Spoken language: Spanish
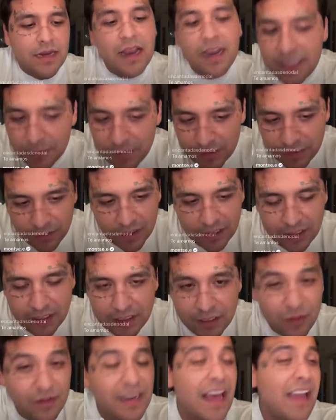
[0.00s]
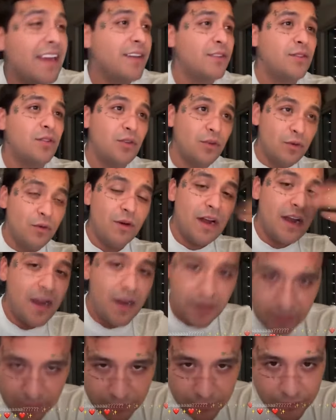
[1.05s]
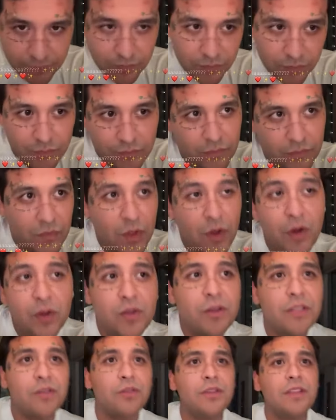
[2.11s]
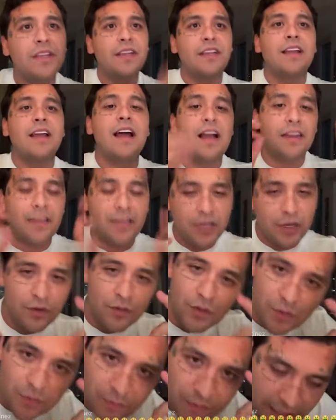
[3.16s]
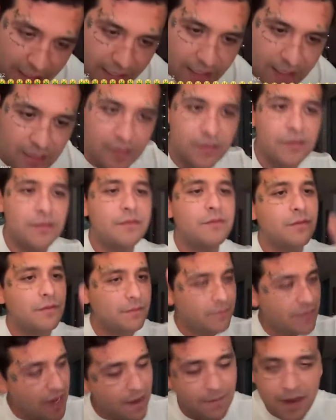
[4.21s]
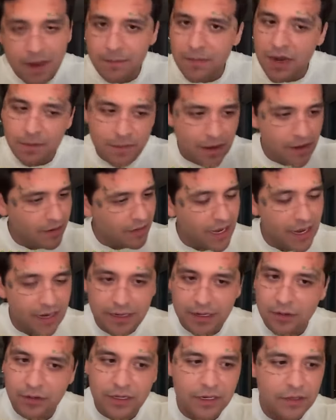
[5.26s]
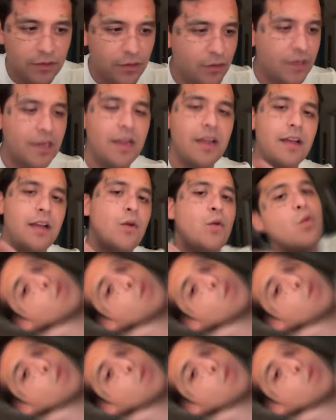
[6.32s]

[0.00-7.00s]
Nadie se metió en una relación, nadie destruyó un hogar. Yo solito dije, aquí no soy feliz, que le toca.